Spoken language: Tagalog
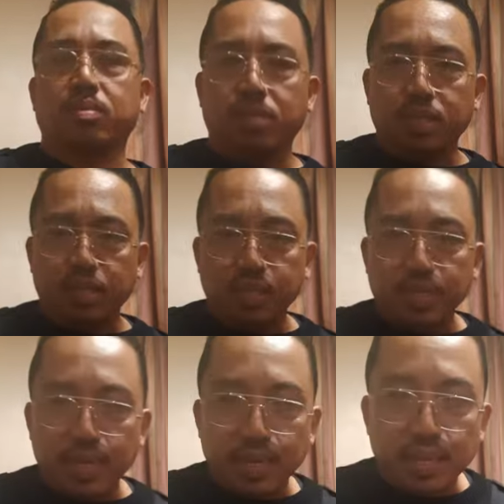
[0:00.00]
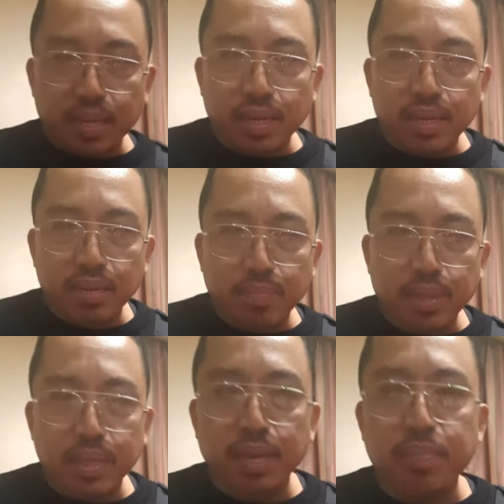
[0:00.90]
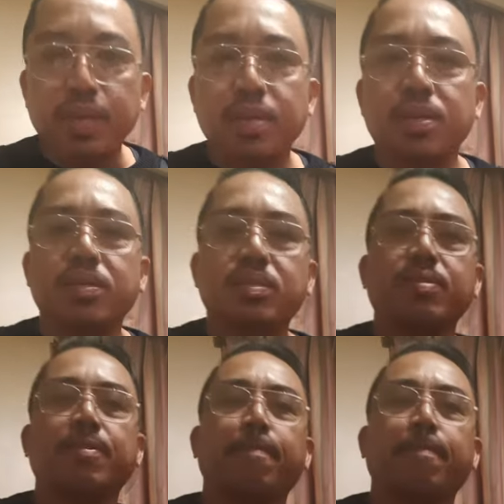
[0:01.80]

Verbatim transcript: kasagsagan ng uh, pandemic guys. So, oh.